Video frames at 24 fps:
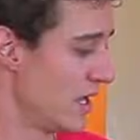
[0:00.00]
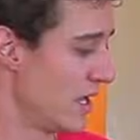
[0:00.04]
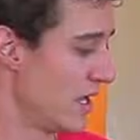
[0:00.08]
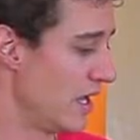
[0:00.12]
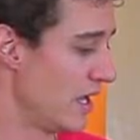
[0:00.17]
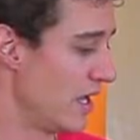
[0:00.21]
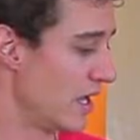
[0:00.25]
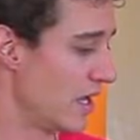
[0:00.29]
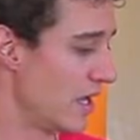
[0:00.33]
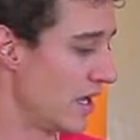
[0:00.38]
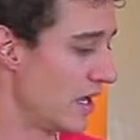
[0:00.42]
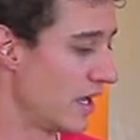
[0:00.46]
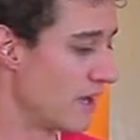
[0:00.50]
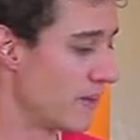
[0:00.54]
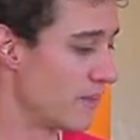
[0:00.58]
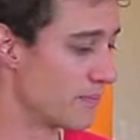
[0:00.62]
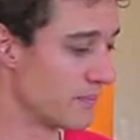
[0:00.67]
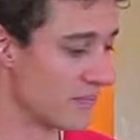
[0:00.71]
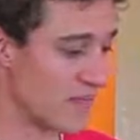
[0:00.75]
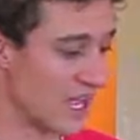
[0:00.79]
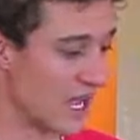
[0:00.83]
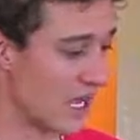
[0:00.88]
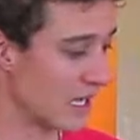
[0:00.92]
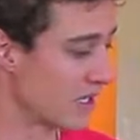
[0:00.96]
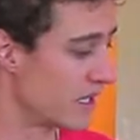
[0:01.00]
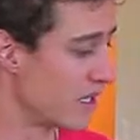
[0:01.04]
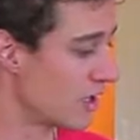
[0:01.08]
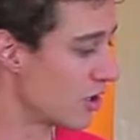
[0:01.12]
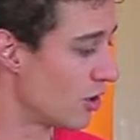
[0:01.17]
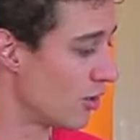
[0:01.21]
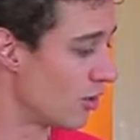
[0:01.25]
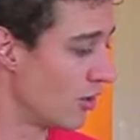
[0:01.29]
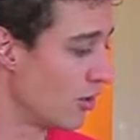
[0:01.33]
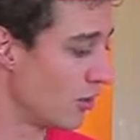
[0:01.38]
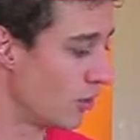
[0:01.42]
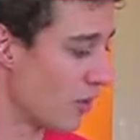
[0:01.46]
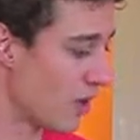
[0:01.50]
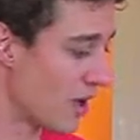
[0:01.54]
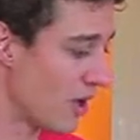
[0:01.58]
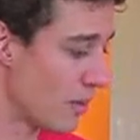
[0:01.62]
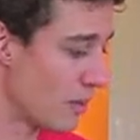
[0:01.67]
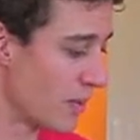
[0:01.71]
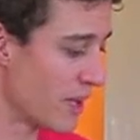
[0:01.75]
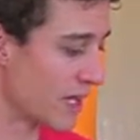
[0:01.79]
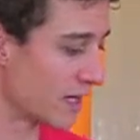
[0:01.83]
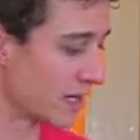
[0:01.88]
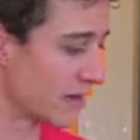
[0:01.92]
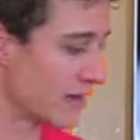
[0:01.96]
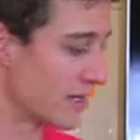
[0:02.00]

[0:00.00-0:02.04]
Em, aquí como pueden ver